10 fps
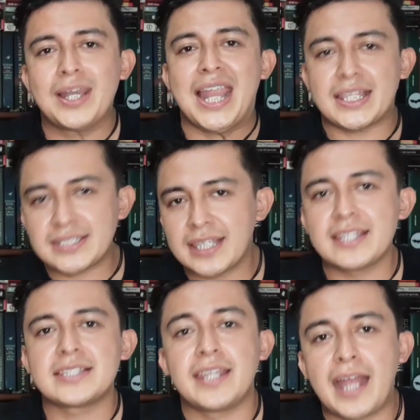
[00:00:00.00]
La
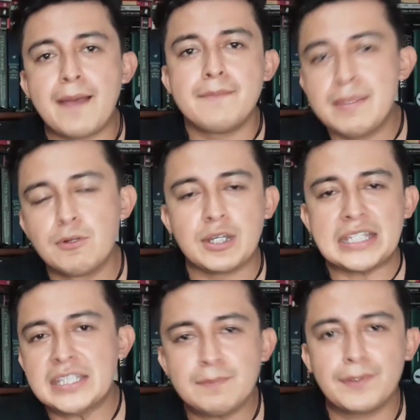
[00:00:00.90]
sede será mi
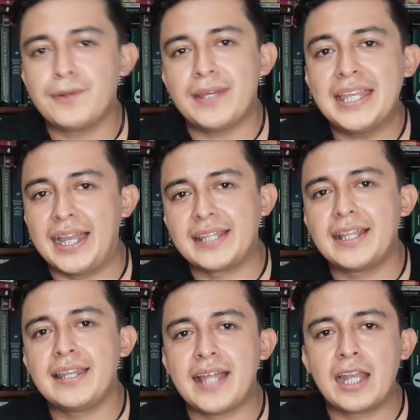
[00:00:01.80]
municipio, el
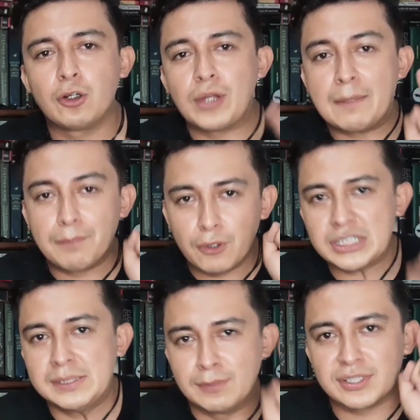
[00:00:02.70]
Arenal Hidalgo, el
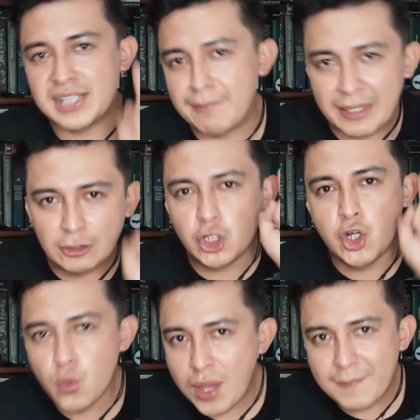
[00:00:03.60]
próximo sábado
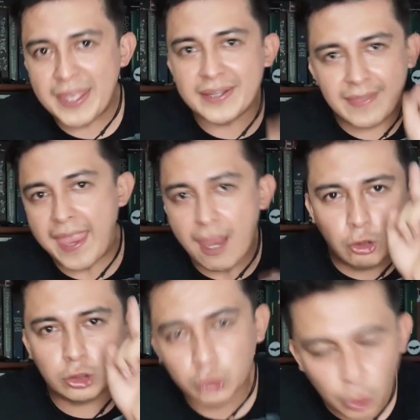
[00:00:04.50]
9 de
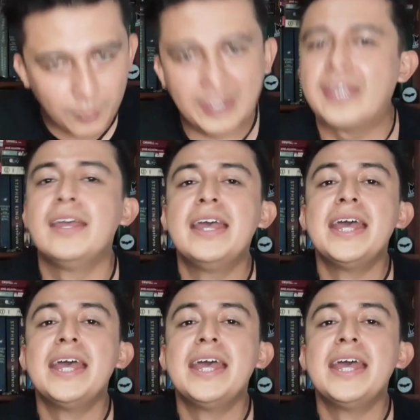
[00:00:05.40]
octubre.